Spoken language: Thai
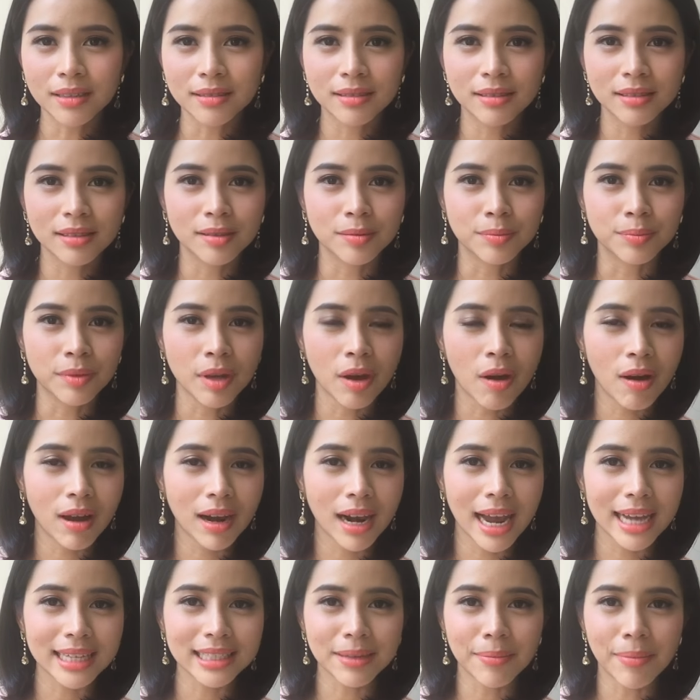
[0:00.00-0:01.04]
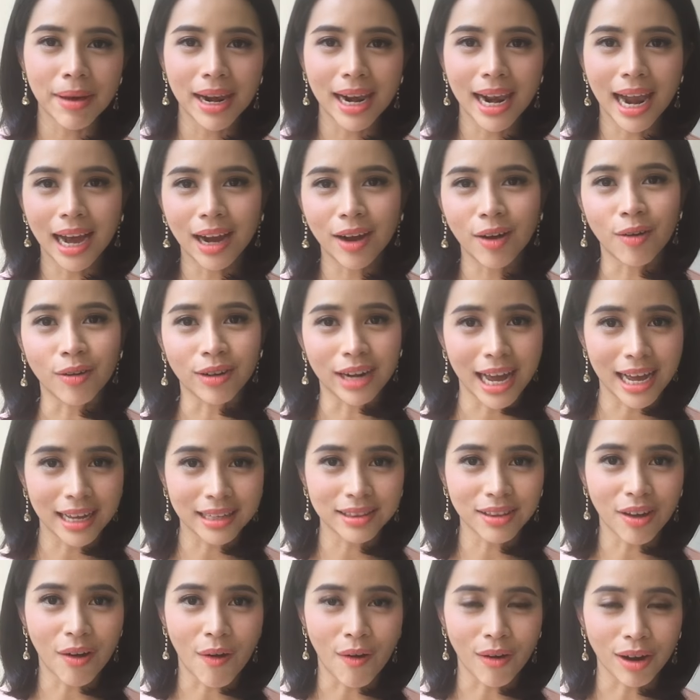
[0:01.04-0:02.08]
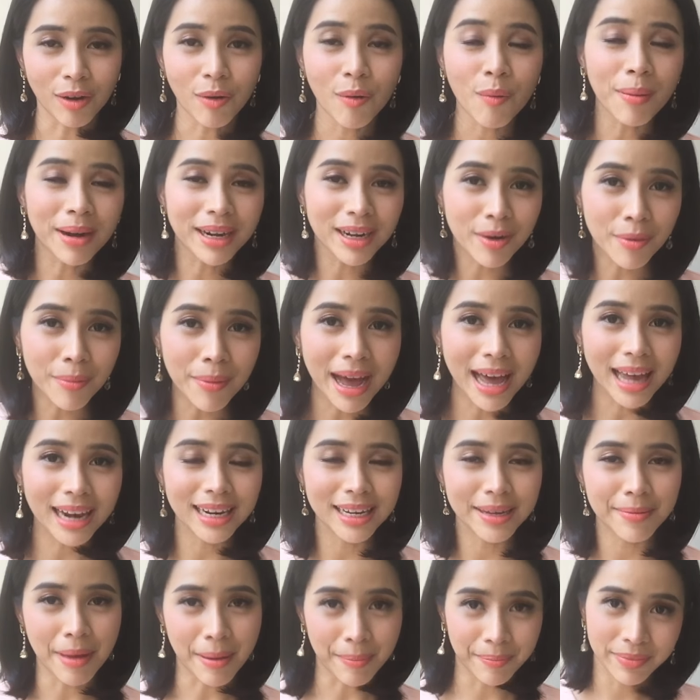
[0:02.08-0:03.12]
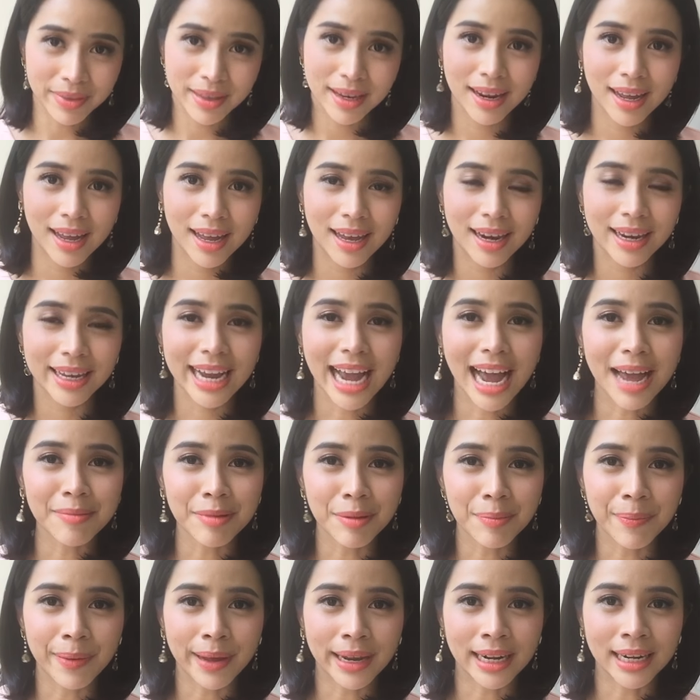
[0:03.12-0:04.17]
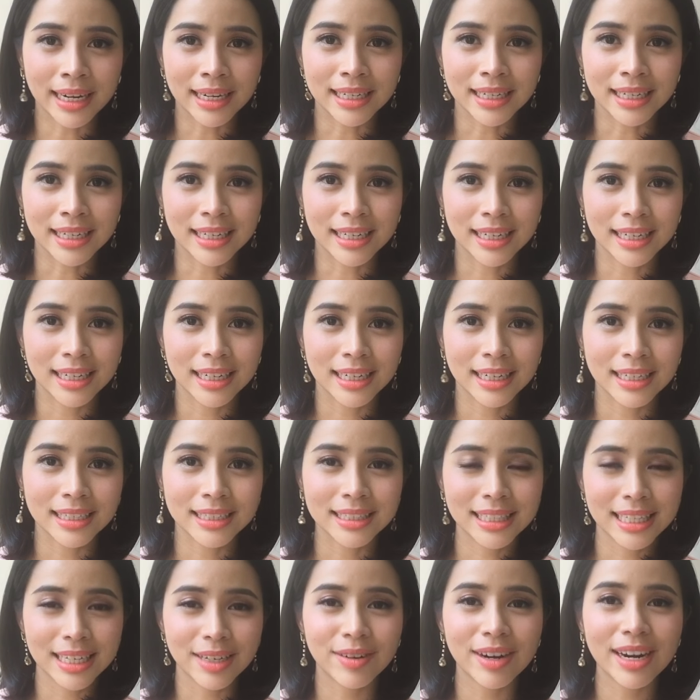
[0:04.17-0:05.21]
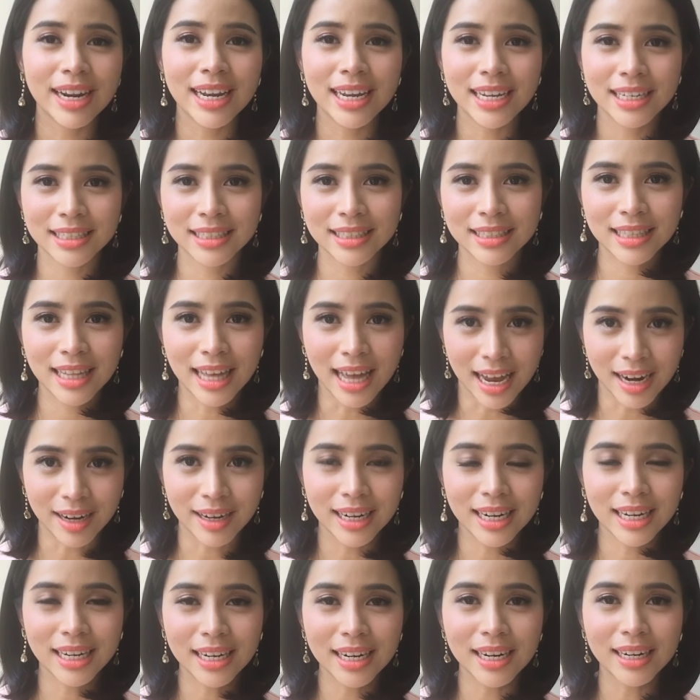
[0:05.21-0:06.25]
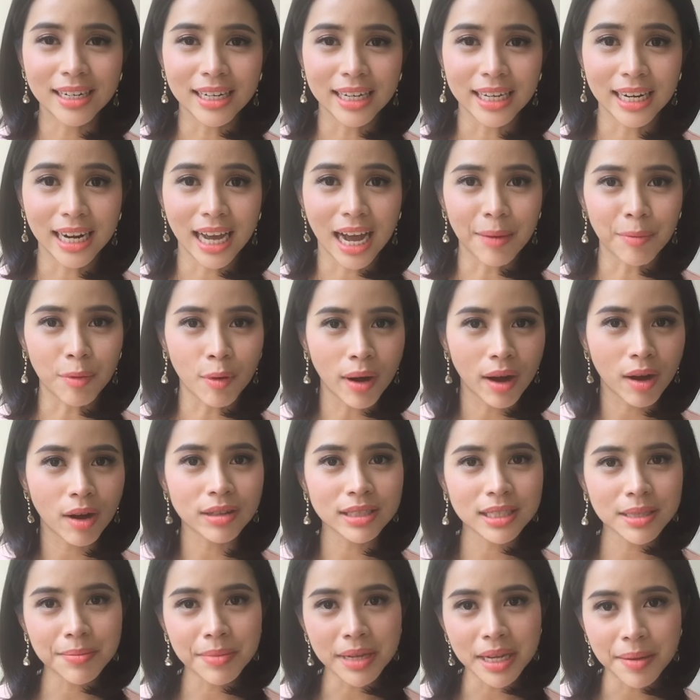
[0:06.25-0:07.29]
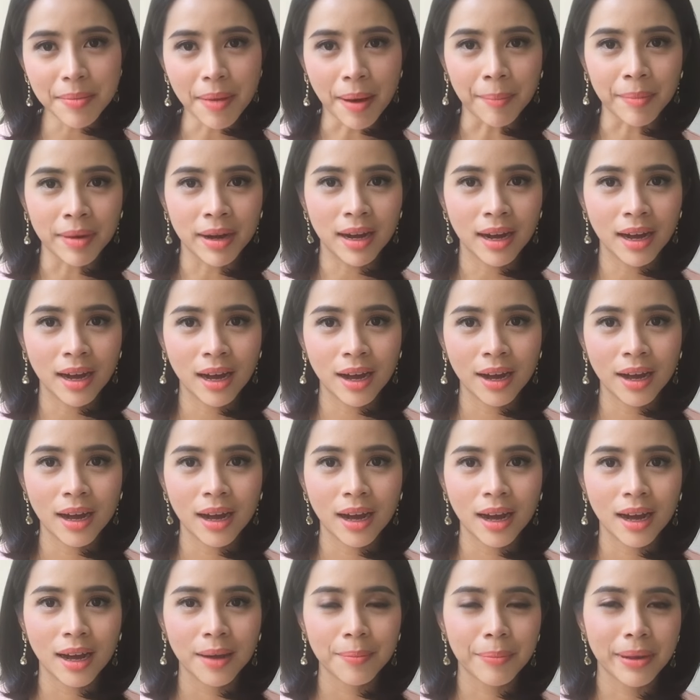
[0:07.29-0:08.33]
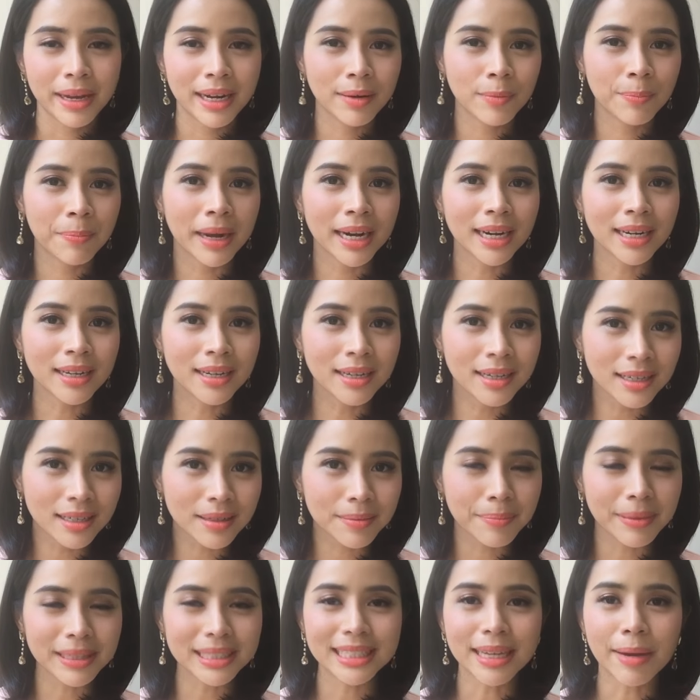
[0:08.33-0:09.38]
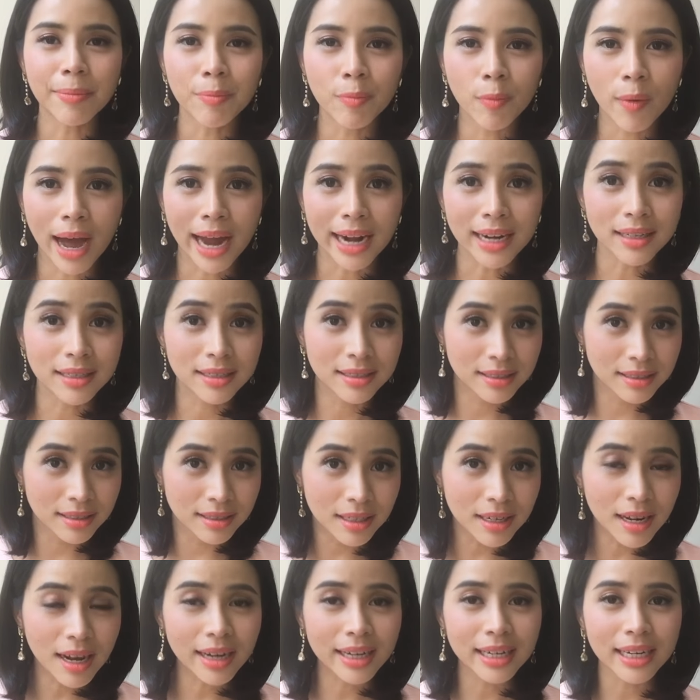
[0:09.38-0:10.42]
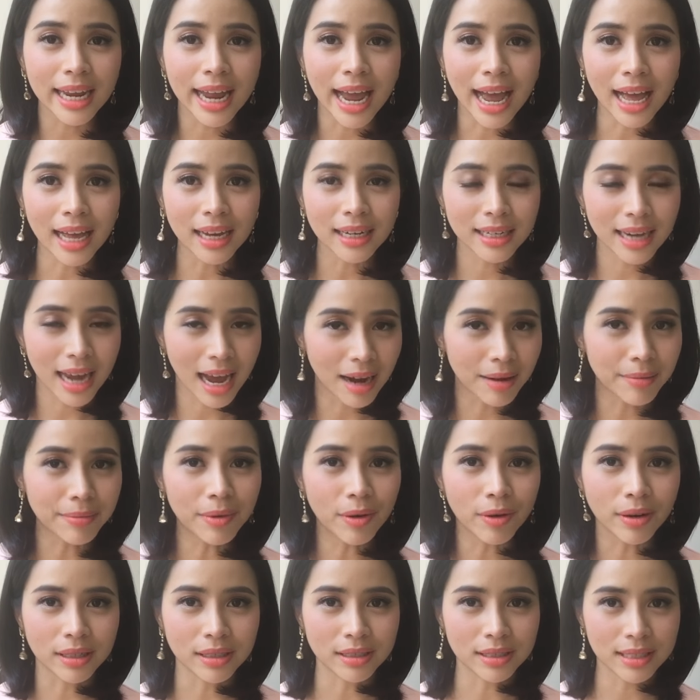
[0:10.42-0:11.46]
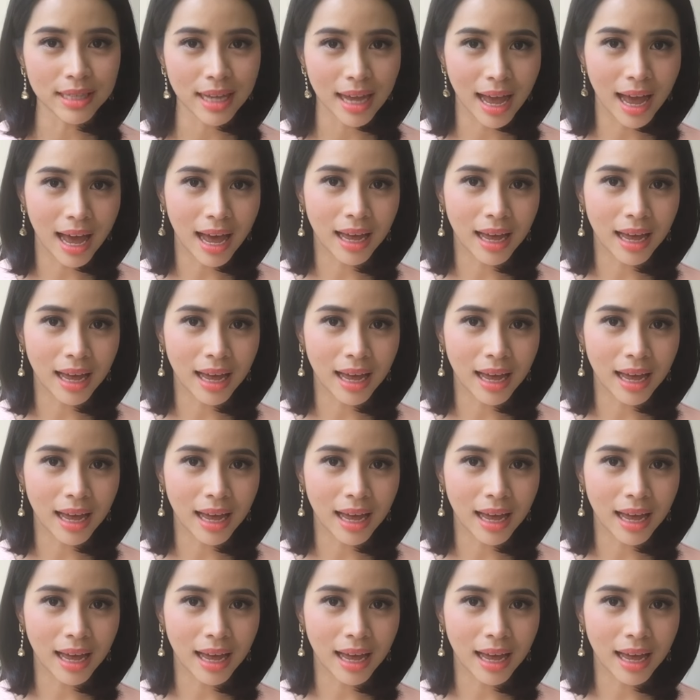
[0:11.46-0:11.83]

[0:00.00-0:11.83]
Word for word: สืบทอดราชบัลลังก์ของนางต่อ แล้วมันก็มาเลยแบบเลยกลายมาเป็น ซีรีส์ไดอารี่เรื่องนี้นะคะ เพราะว่าก็จะมีแบบ เป็นบันทึกประจำวันคือเรื่องนี้ทั้งหมดจะ